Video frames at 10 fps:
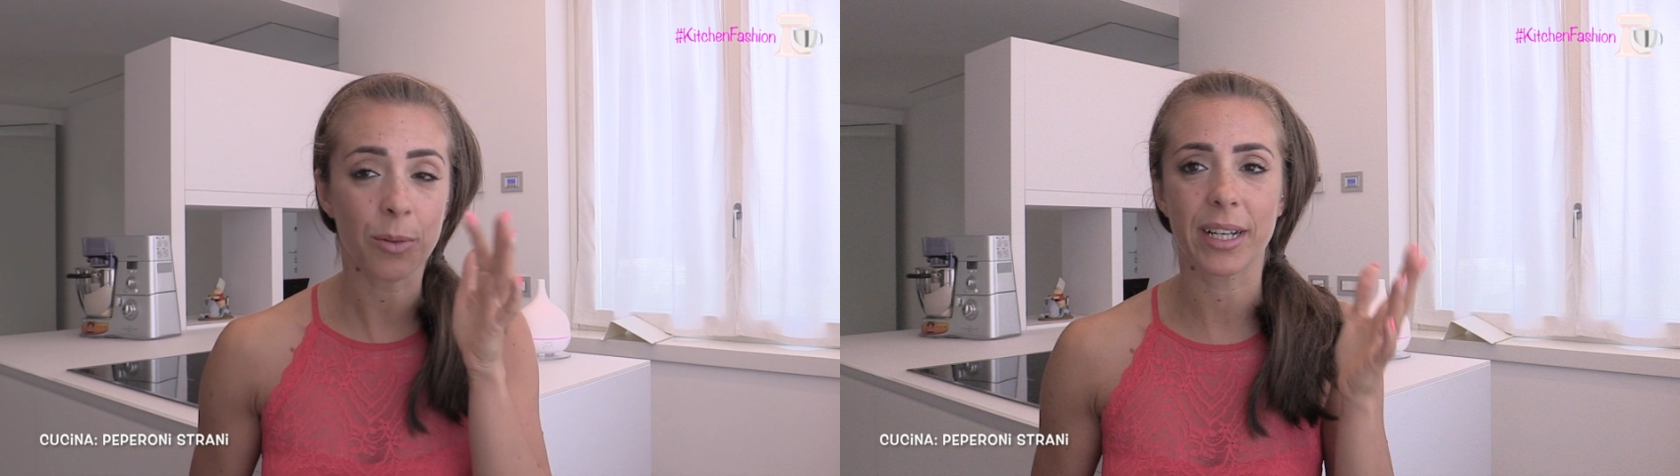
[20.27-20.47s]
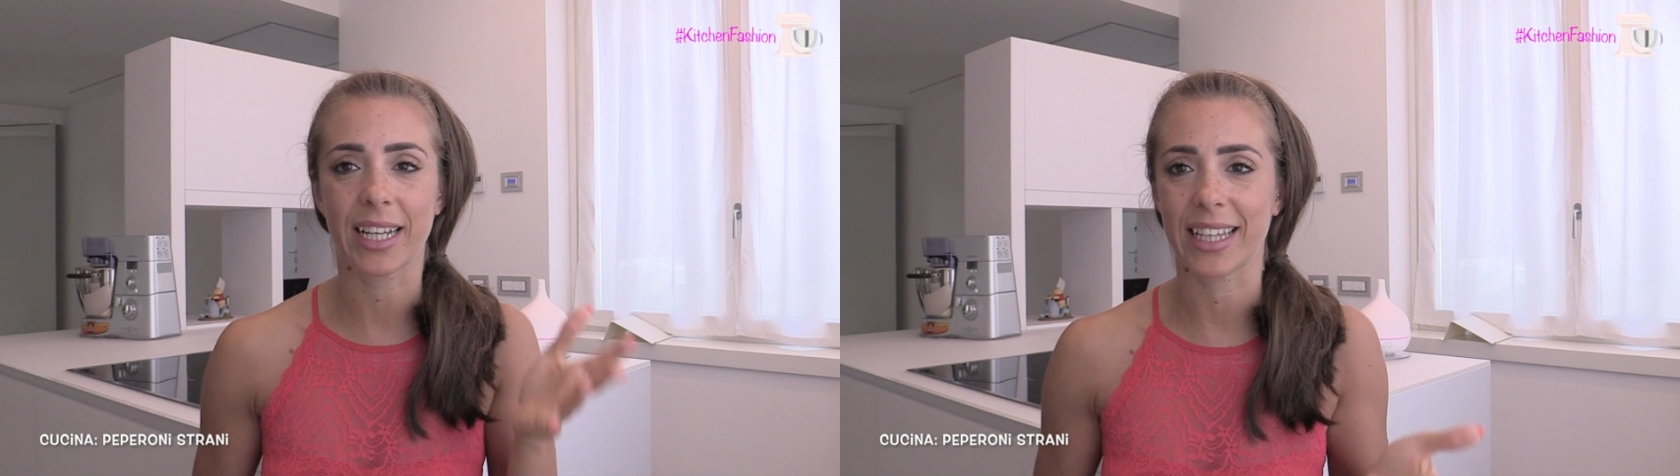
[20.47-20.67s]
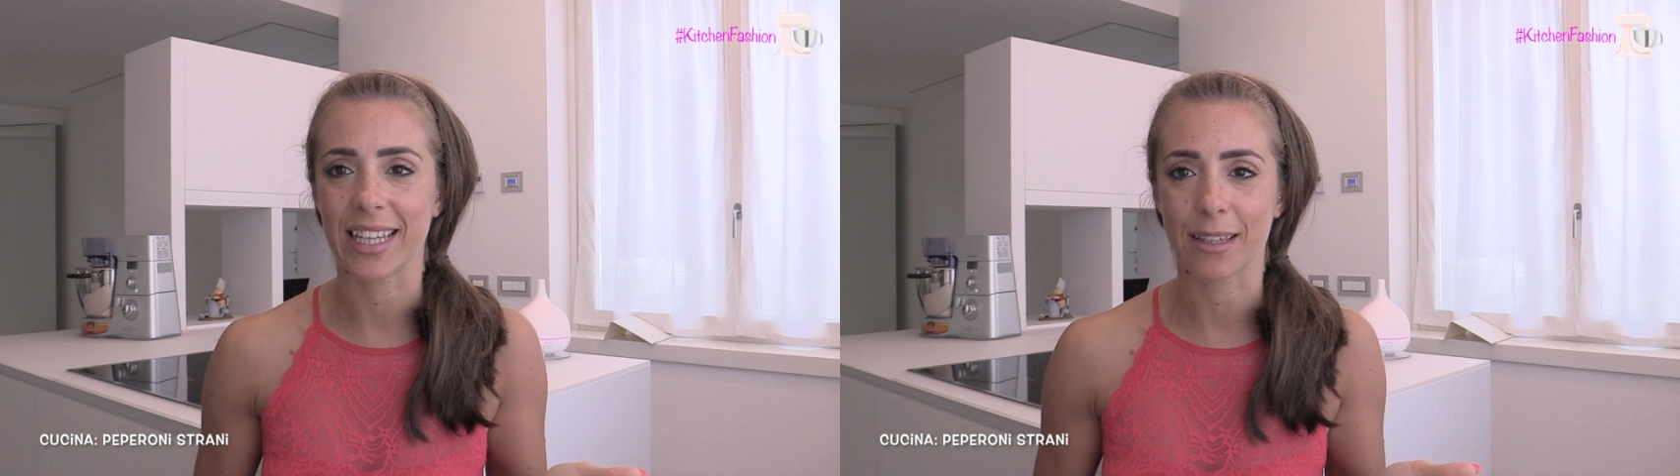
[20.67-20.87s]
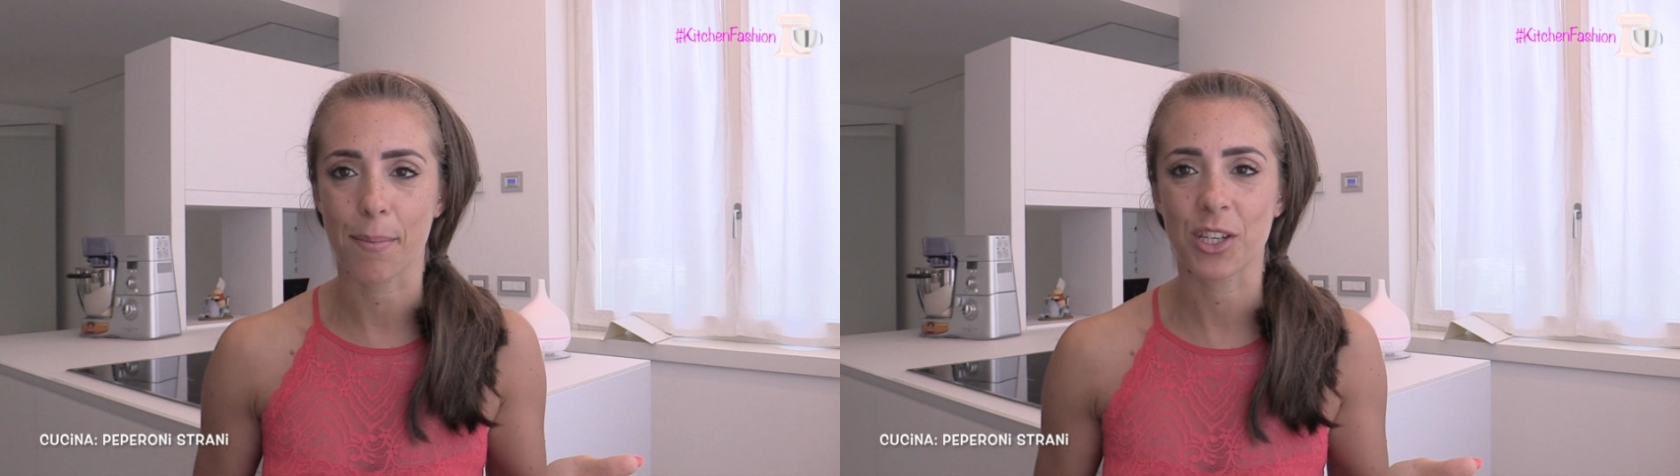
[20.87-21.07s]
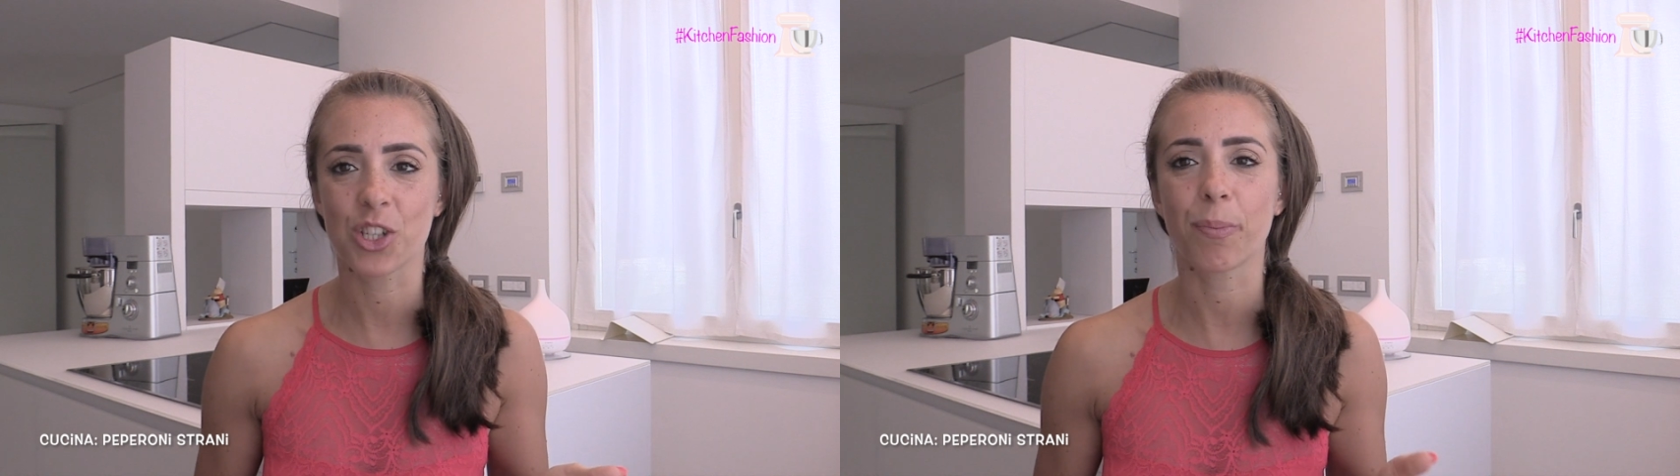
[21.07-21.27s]
come ingrediente
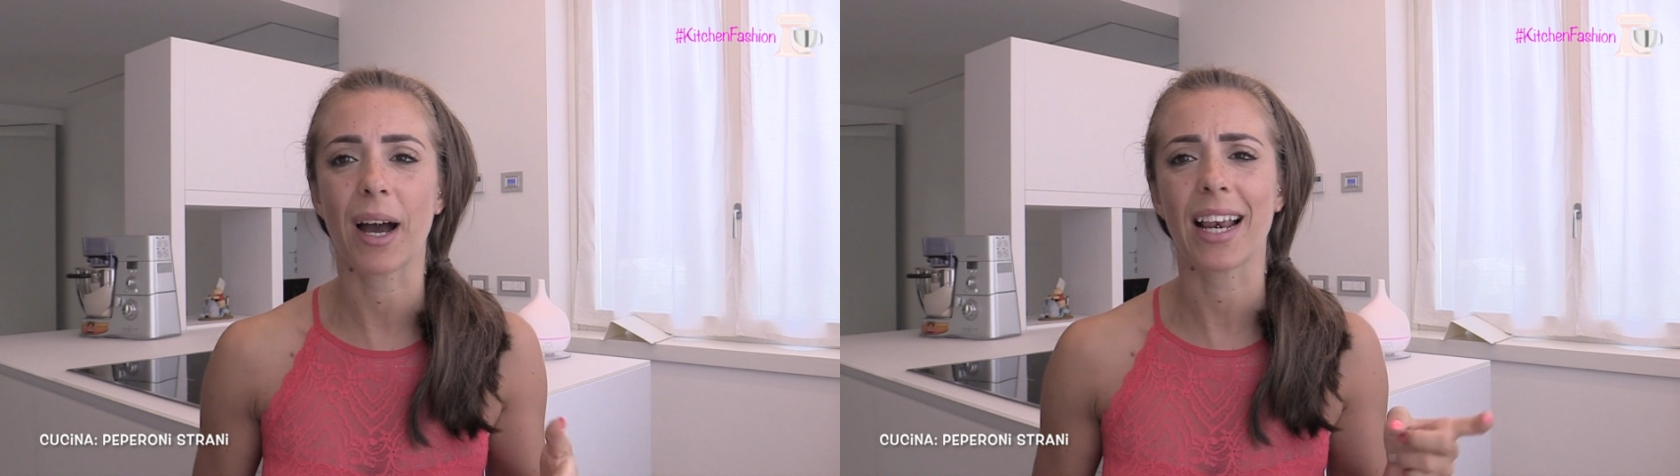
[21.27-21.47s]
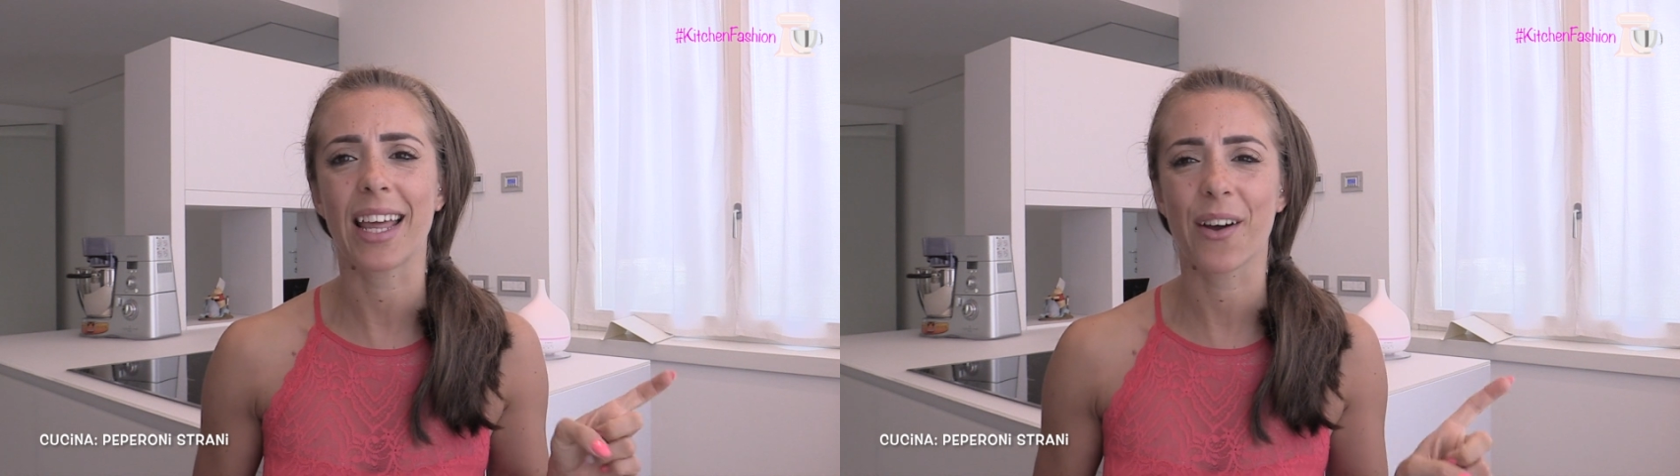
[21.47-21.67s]
principale